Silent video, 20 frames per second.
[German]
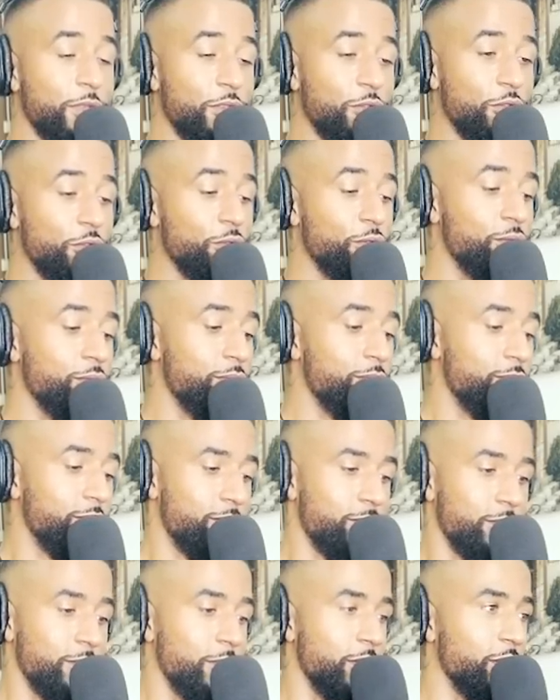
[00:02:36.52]
Me too,
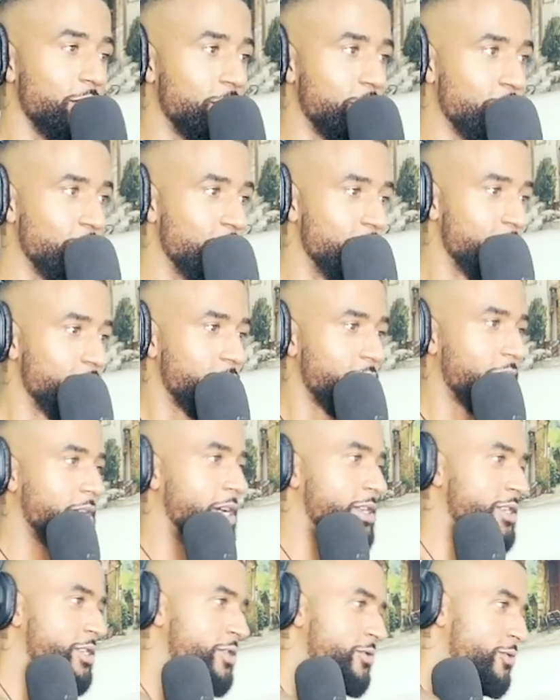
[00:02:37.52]
me too.
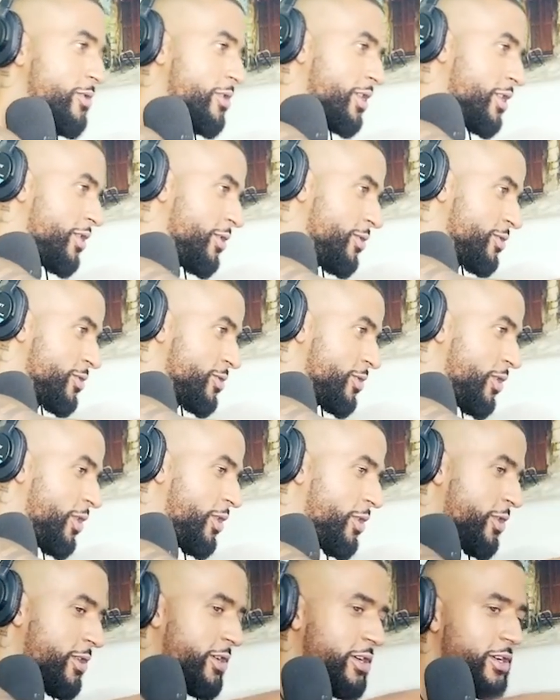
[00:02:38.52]
Kann ich nur genauso
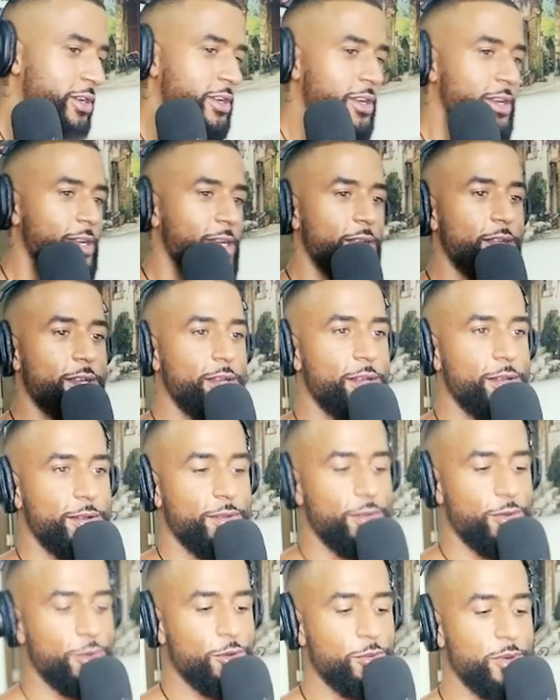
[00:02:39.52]
auch
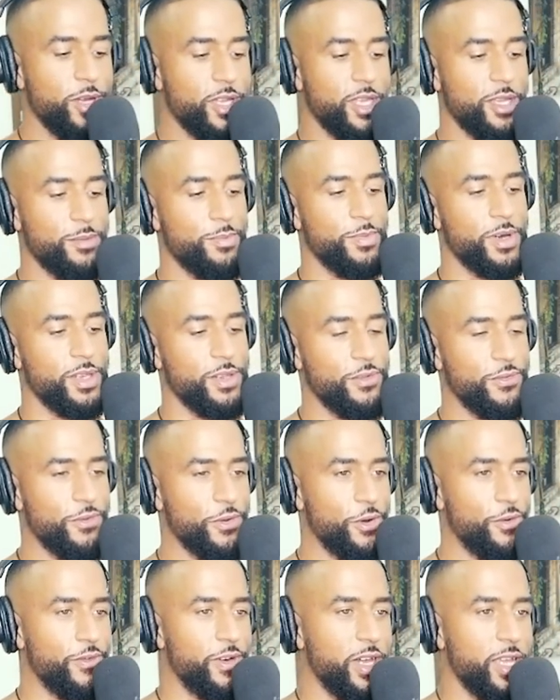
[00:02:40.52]
rübergeben an die
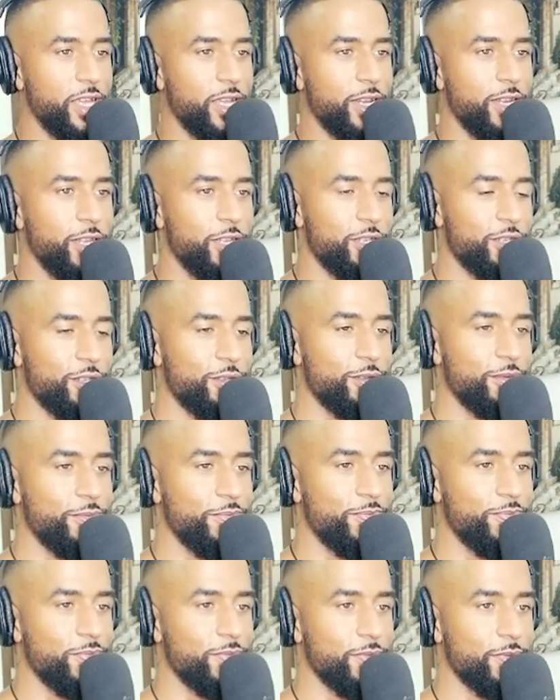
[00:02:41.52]
Frau Wagenknecht.
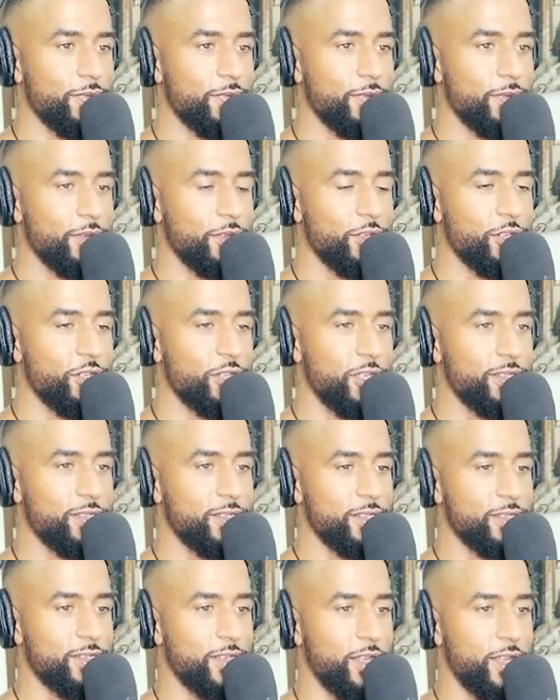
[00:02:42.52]

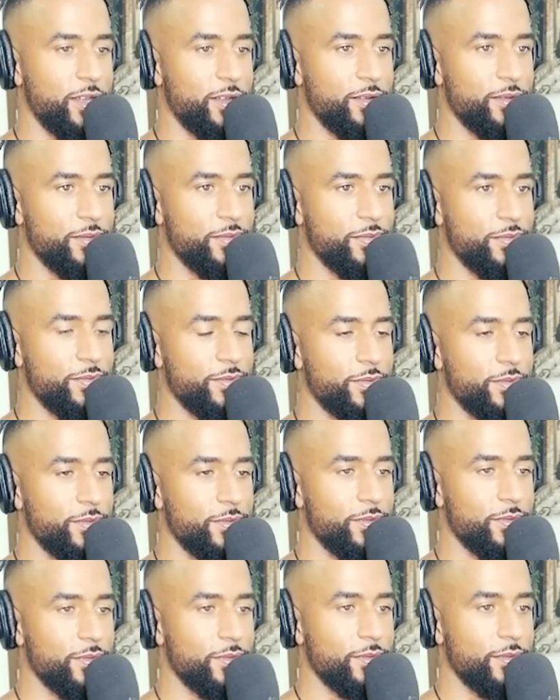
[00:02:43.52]
Schätze ich sehr.
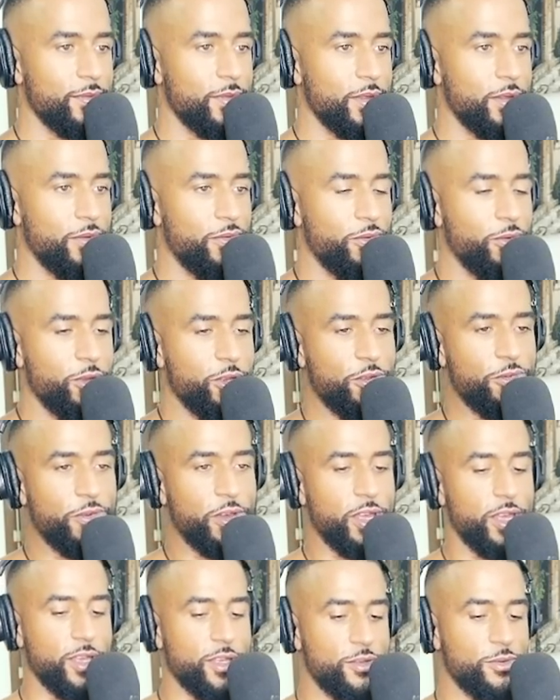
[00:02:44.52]
Fühle ich,
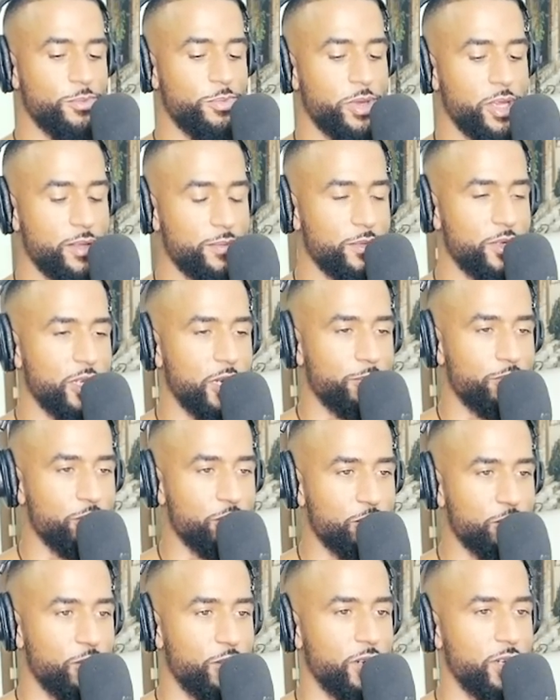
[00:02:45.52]
feiere ich und prägt mich ab
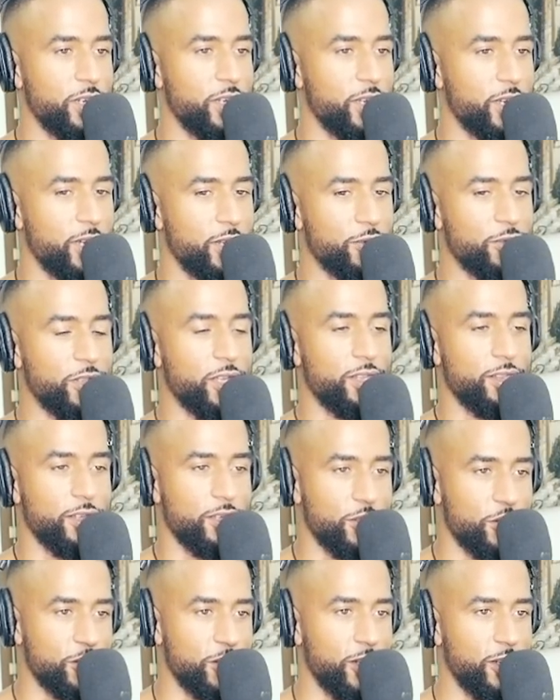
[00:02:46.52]
und zu auch an der einen oder
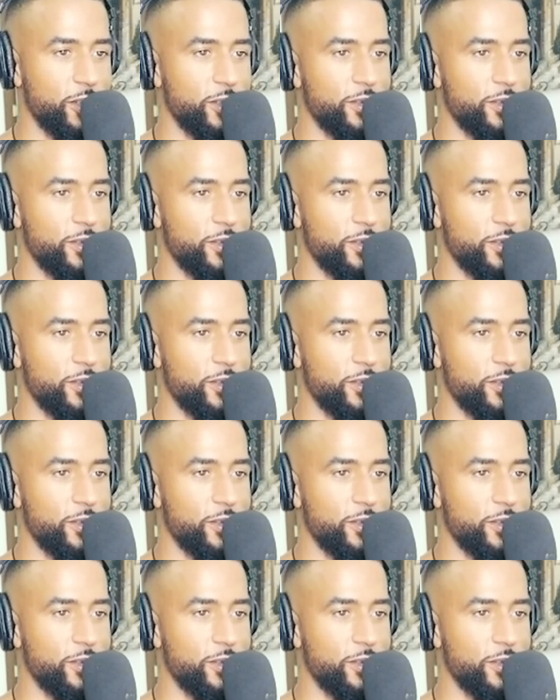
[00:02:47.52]
anderen